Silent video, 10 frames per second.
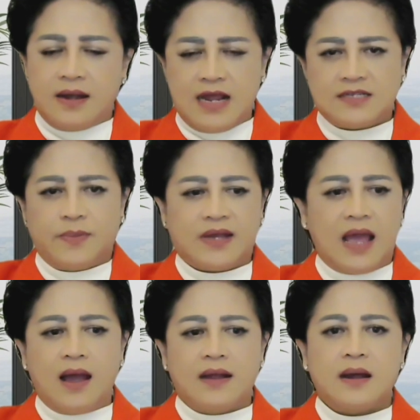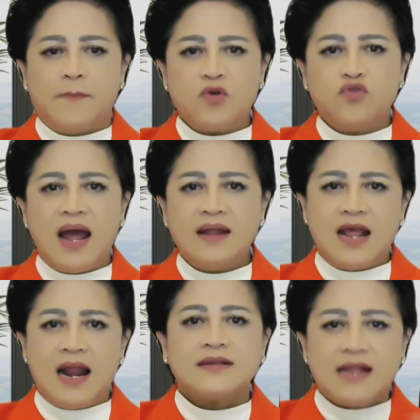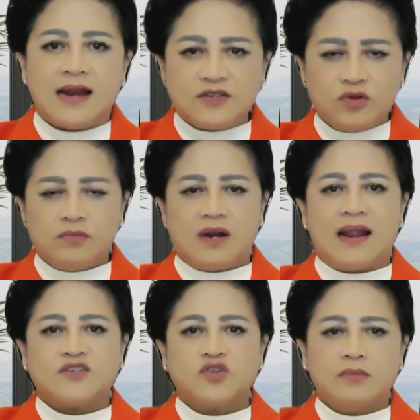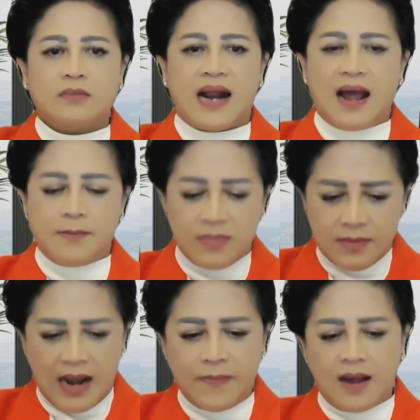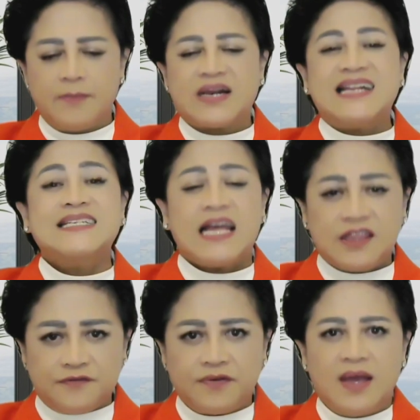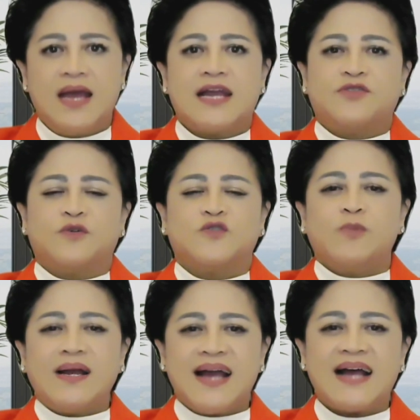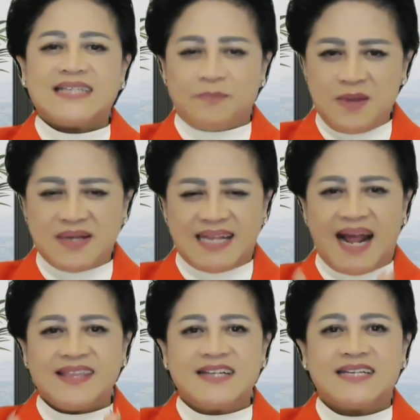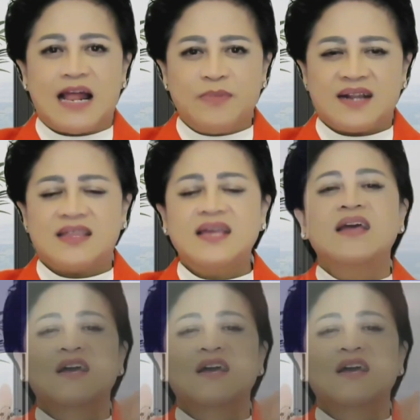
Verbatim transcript: dia sebagai eh, pengguna, dia langsung langsung ber, um, apa berinisiatif gitu. Cuman jangan sampai masyarakat jadi salah mengerti